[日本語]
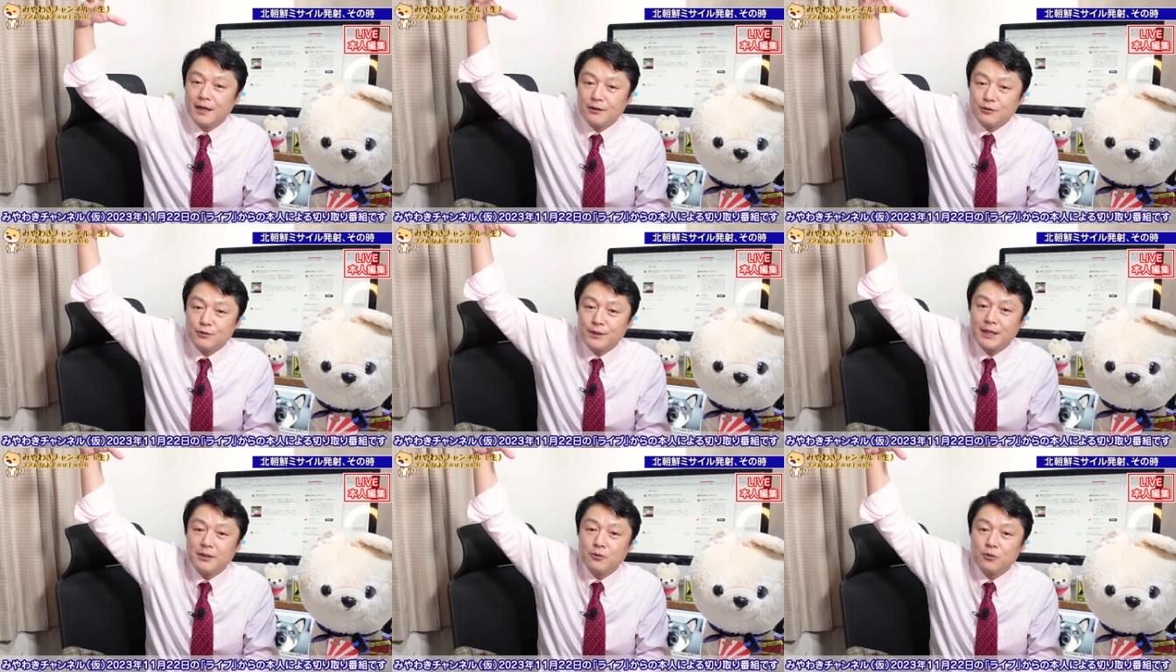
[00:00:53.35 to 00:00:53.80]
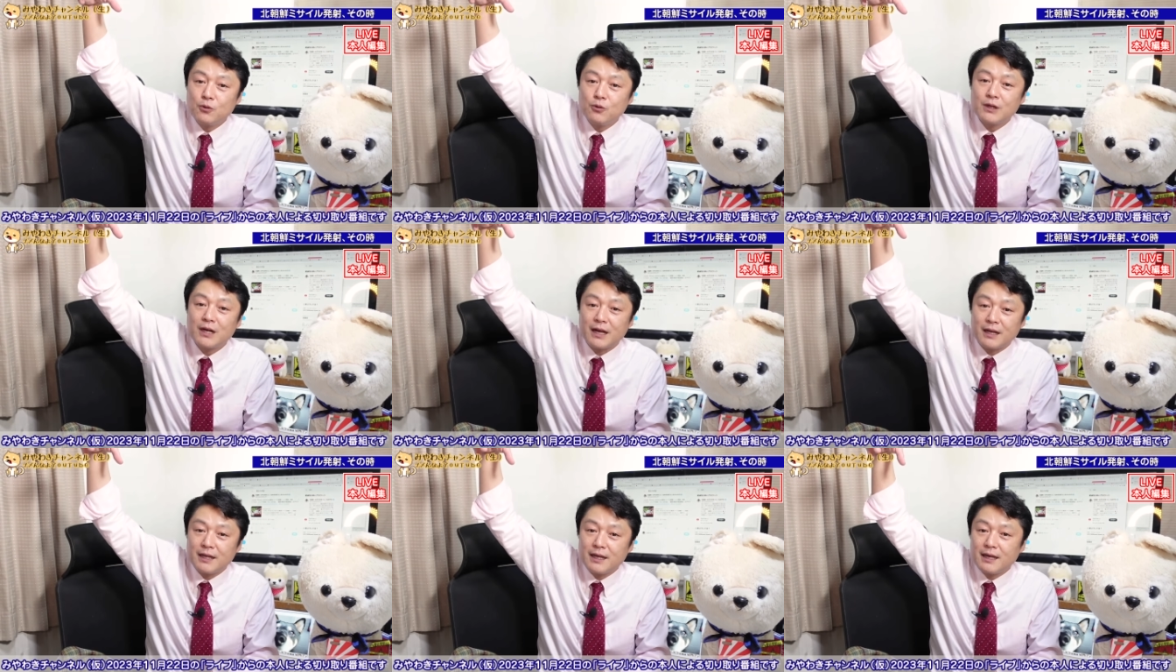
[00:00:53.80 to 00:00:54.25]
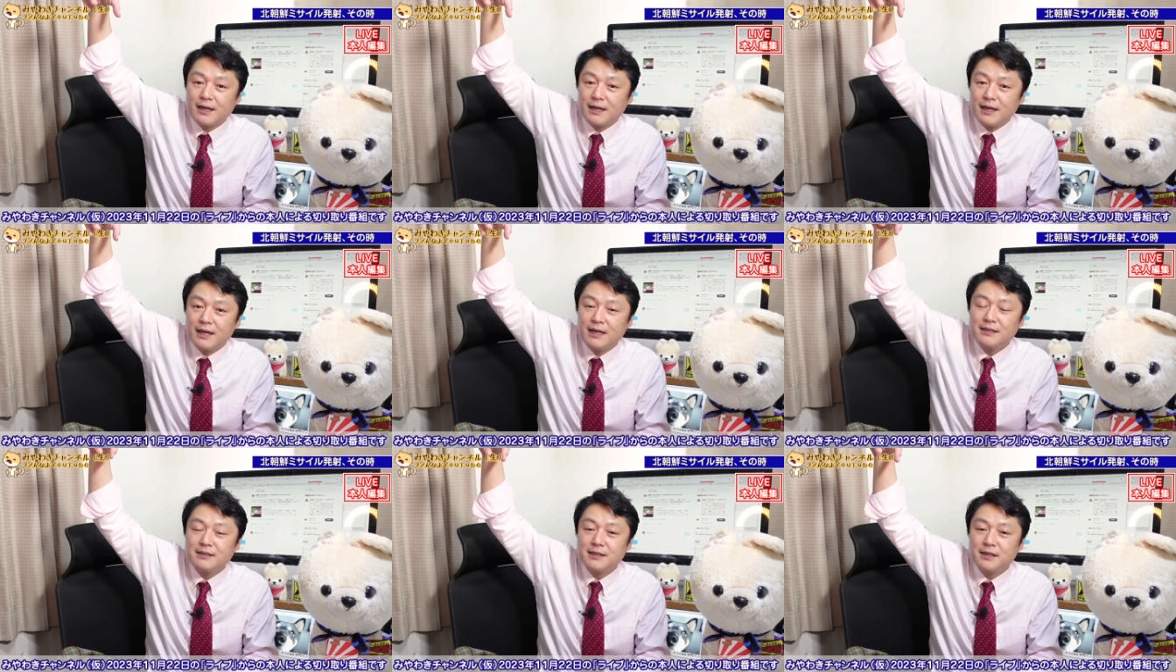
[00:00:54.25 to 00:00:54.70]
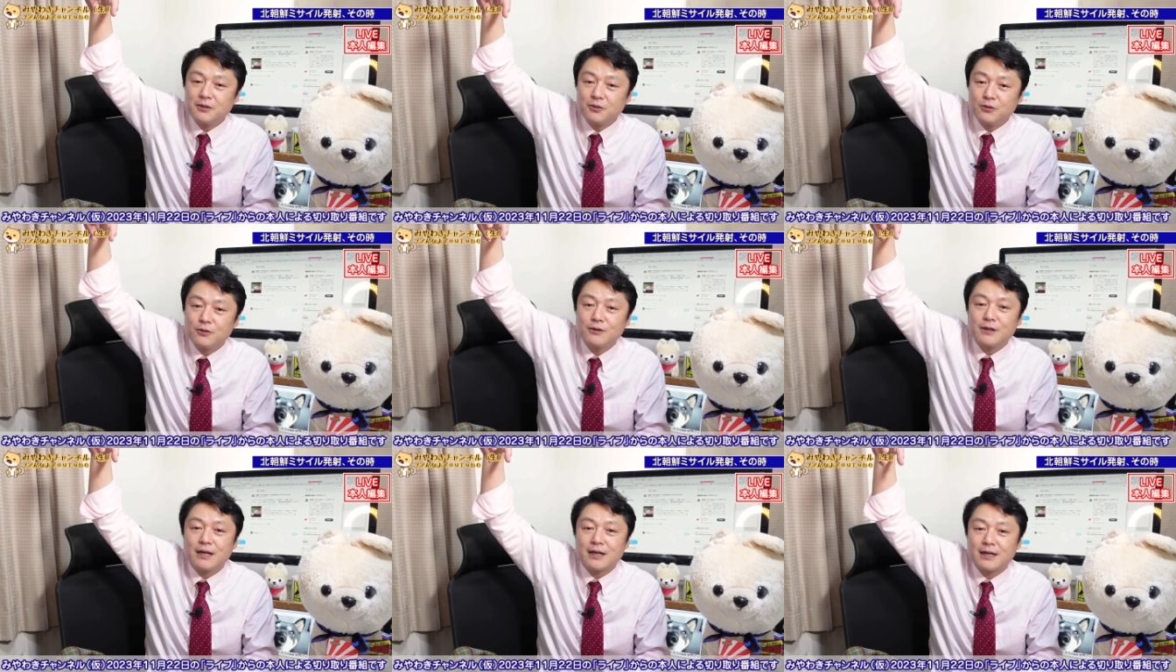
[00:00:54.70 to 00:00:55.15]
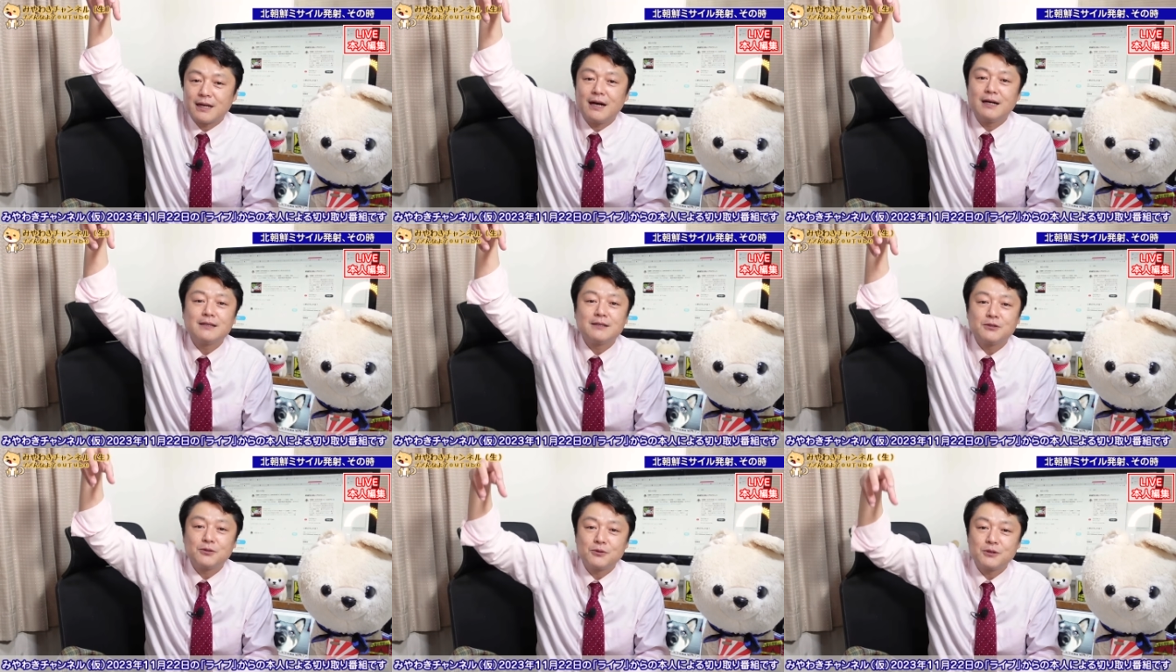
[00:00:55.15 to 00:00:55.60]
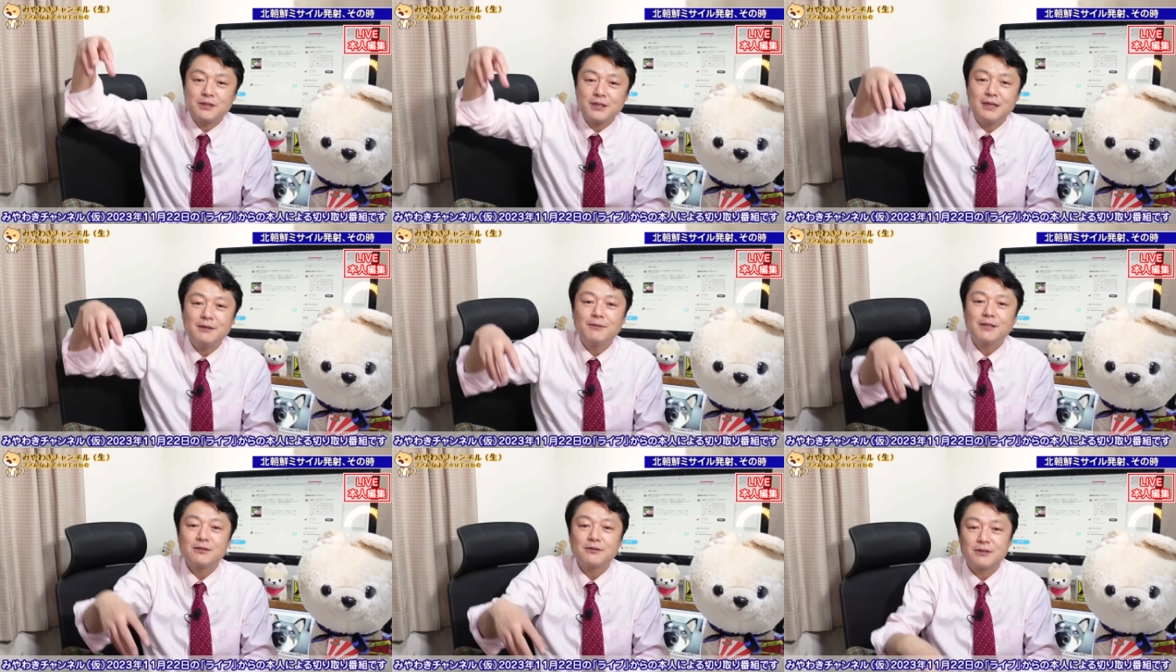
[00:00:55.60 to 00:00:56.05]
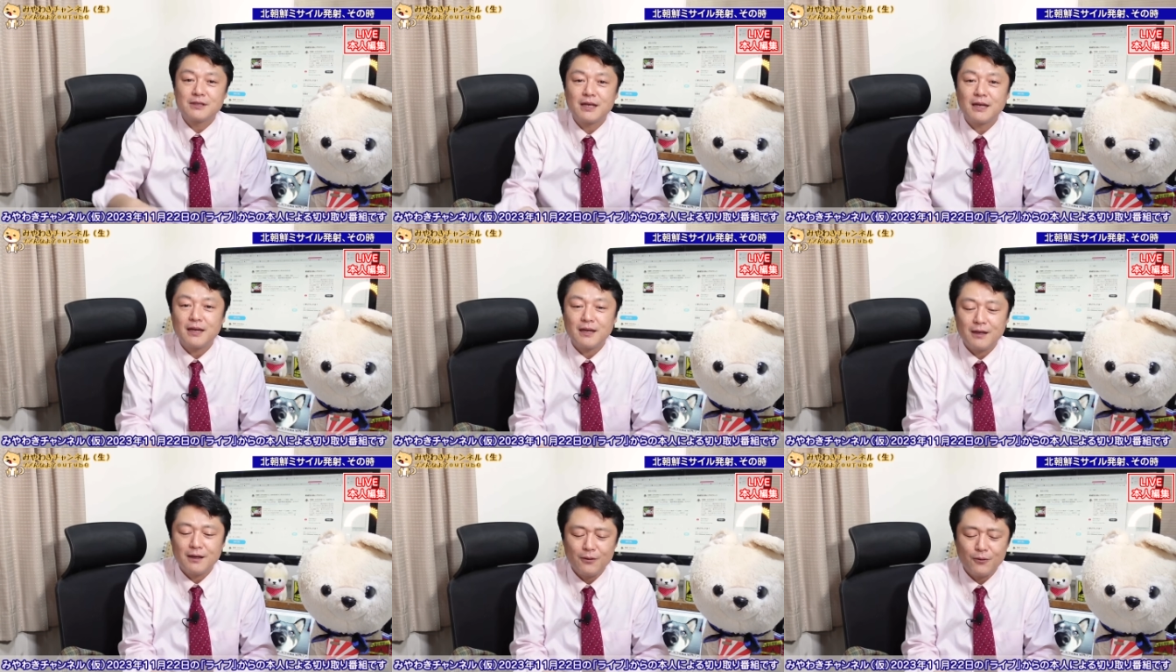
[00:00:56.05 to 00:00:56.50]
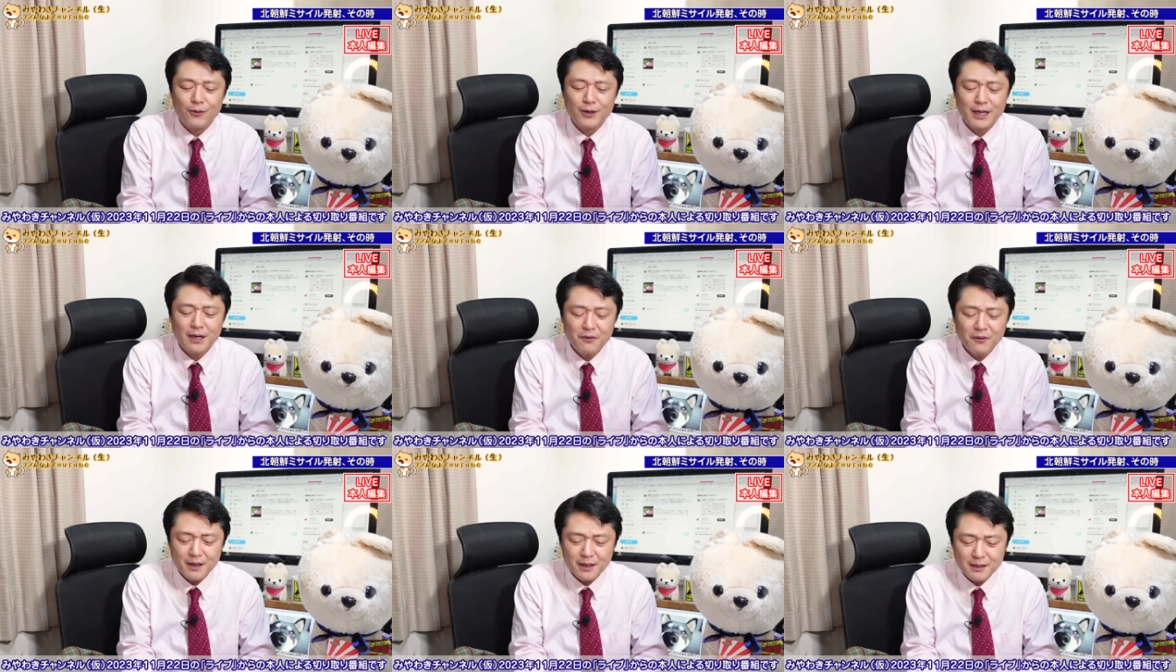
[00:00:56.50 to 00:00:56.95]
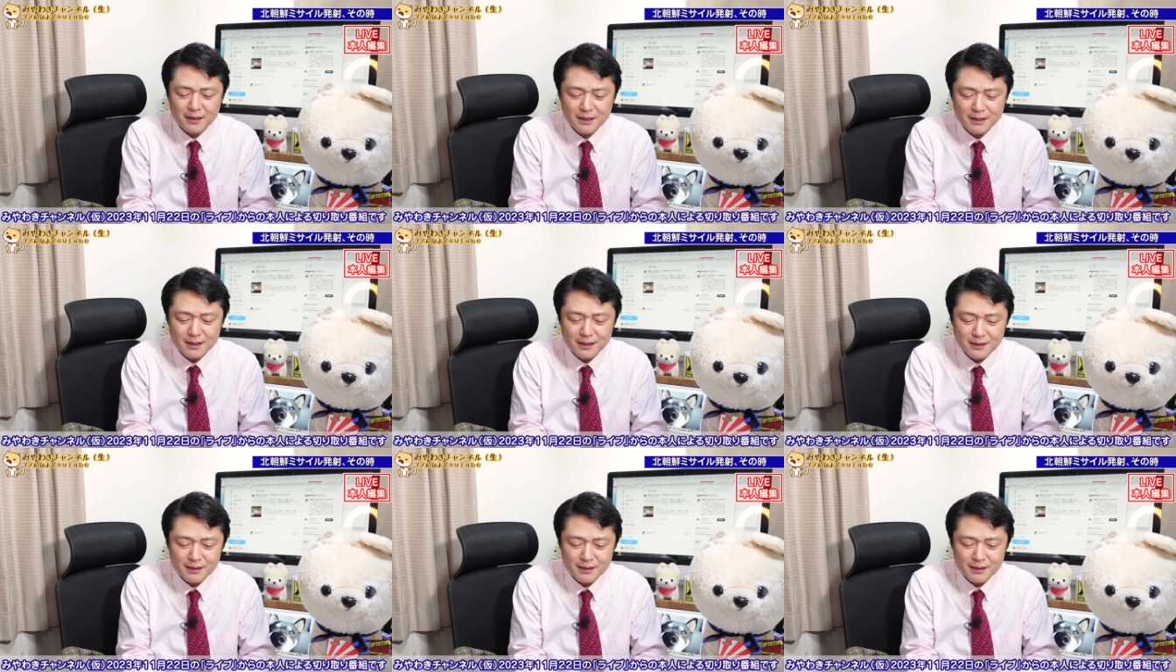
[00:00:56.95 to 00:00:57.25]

上の方からね衛星の方から監視をしていますんでおやおや